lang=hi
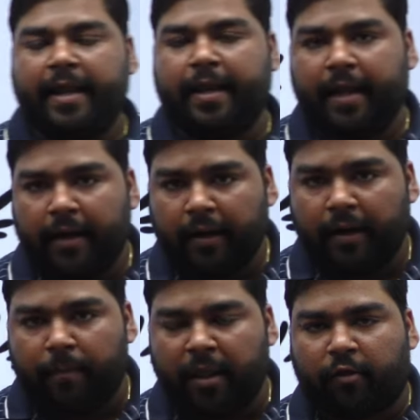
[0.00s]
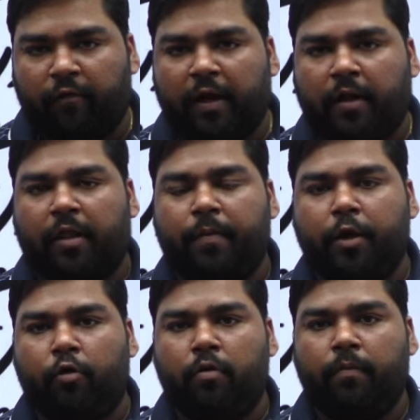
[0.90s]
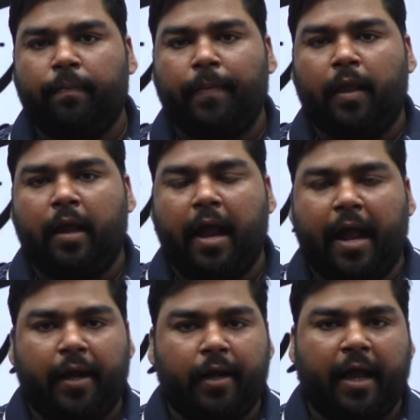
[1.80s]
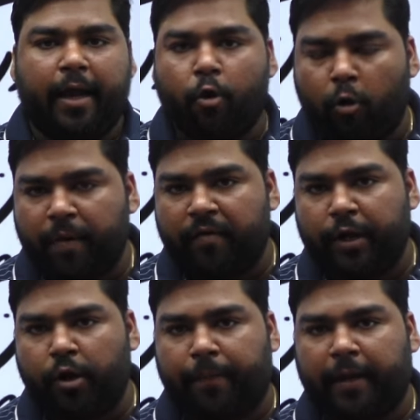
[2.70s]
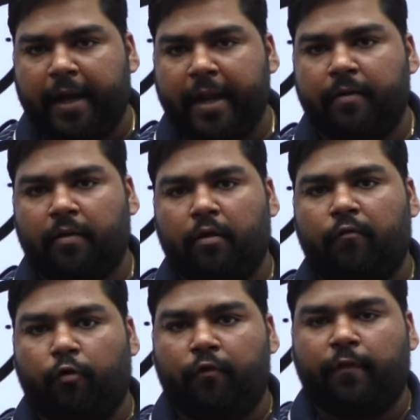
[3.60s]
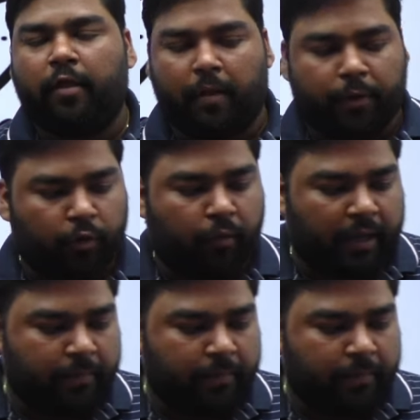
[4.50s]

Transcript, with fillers: केयर बेस्ट ऑफ लक सभी को एंड आई होप ये वीडियो आपके लिए फ्रूटफुल साबित होगी